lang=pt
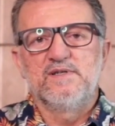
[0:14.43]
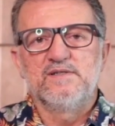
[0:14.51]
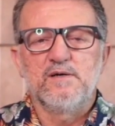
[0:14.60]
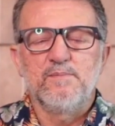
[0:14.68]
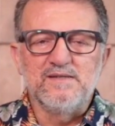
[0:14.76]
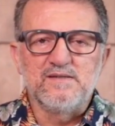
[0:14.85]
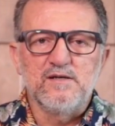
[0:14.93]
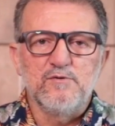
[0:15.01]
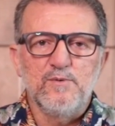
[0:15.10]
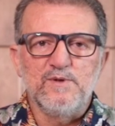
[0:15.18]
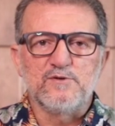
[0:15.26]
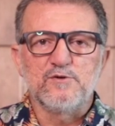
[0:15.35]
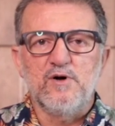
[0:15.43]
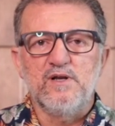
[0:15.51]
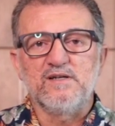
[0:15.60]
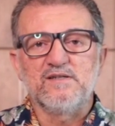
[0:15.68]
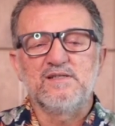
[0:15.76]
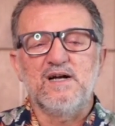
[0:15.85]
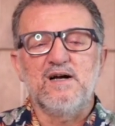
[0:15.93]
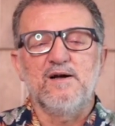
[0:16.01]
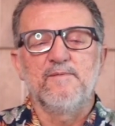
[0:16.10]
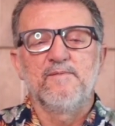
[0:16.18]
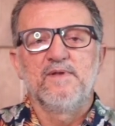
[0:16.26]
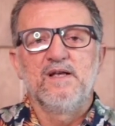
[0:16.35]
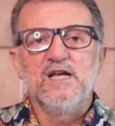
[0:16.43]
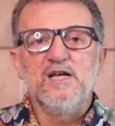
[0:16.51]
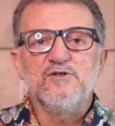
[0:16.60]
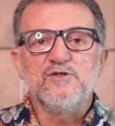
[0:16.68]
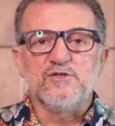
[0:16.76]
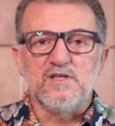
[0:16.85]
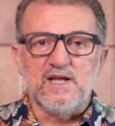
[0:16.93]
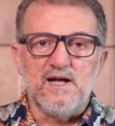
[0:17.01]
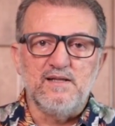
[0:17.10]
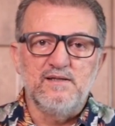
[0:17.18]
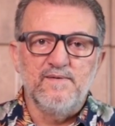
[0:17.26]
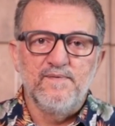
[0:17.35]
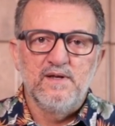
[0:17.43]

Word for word: fazer menção de uma história que está registrada